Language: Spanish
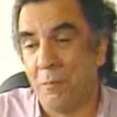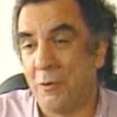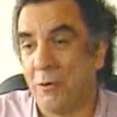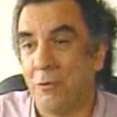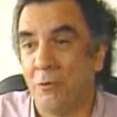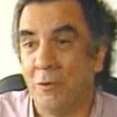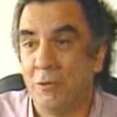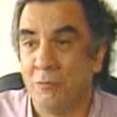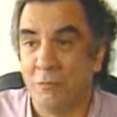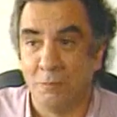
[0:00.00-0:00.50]

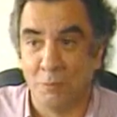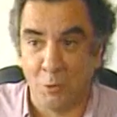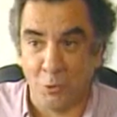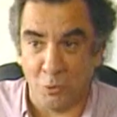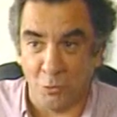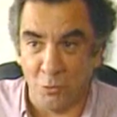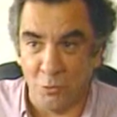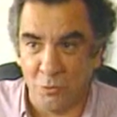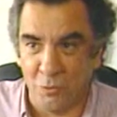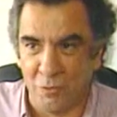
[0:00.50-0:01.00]
pero no es un
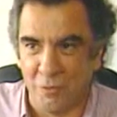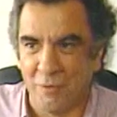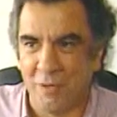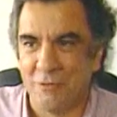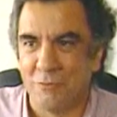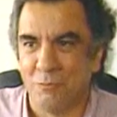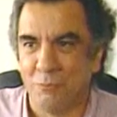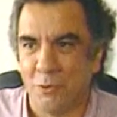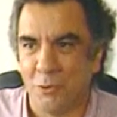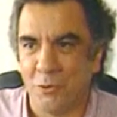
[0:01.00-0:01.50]
voto duro,
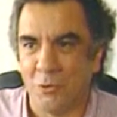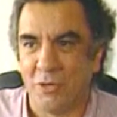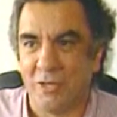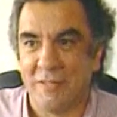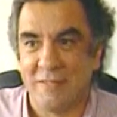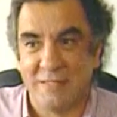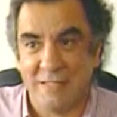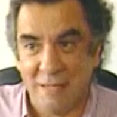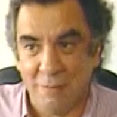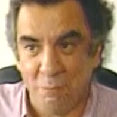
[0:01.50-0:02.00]
es un voto
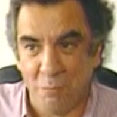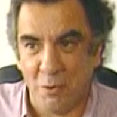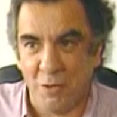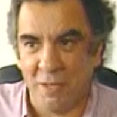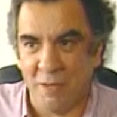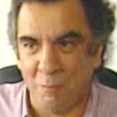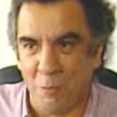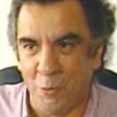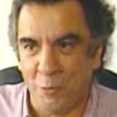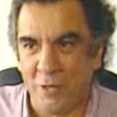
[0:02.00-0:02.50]
que sí
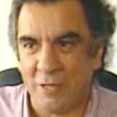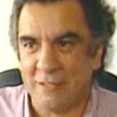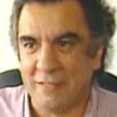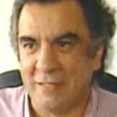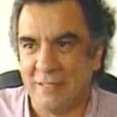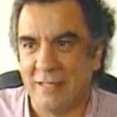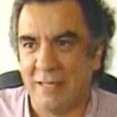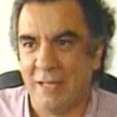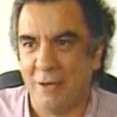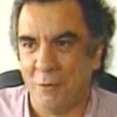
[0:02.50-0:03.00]
puede
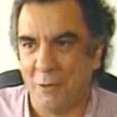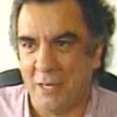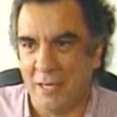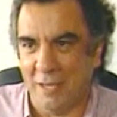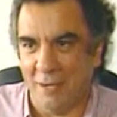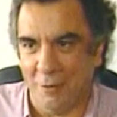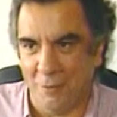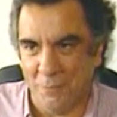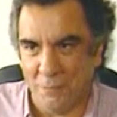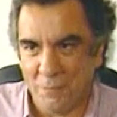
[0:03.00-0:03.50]
moverse de lado a
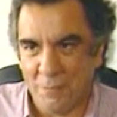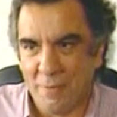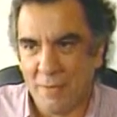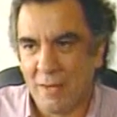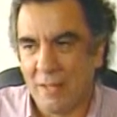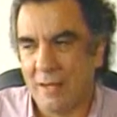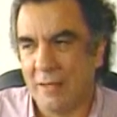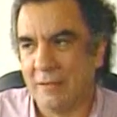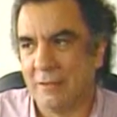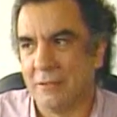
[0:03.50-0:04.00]
lado.
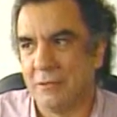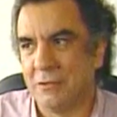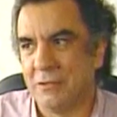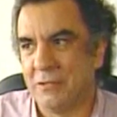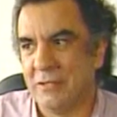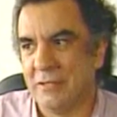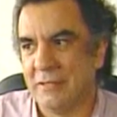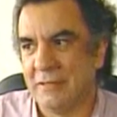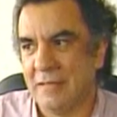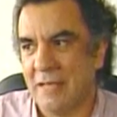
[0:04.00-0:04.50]

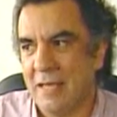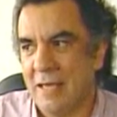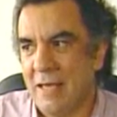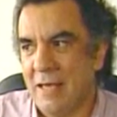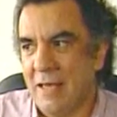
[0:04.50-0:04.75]
Entonces